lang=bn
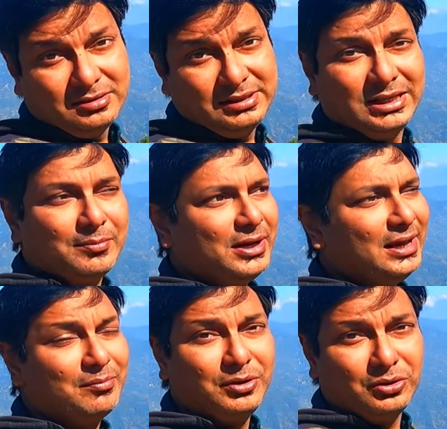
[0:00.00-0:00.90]
সিকিমের
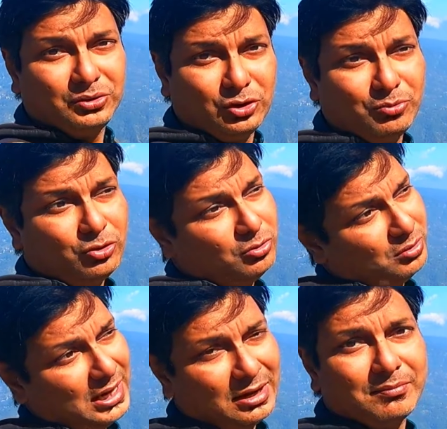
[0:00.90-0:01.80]
এক বৃহত্তম
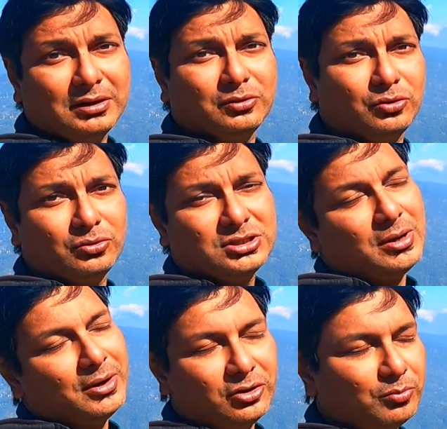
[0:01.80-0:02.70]
একমাত্র চা
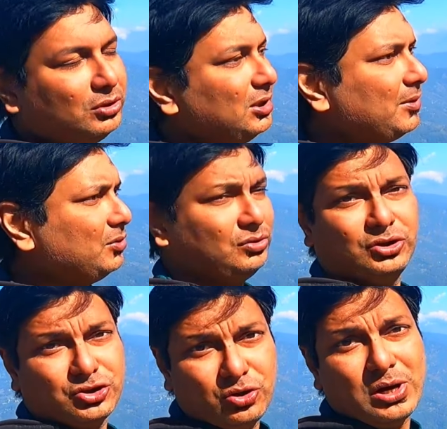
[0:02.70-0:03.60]
বাগানও বলতে পারো তো
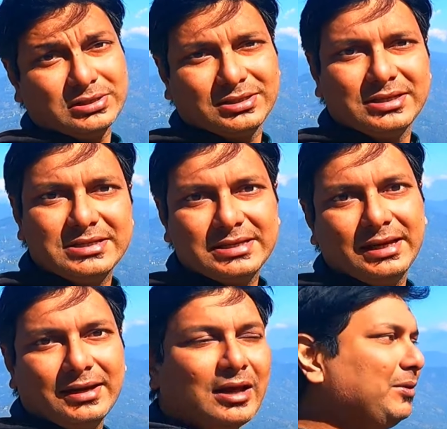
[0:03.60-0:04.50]
চলো আস্তে আস্তে নিচের
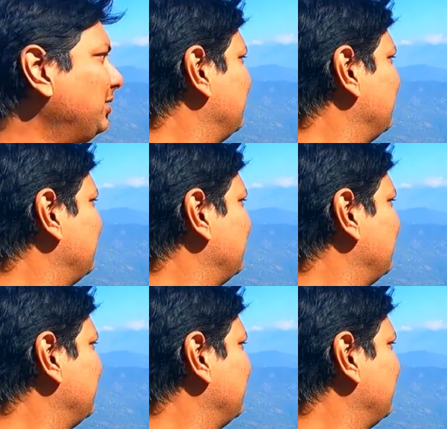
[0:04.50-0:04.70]
দিকে নামি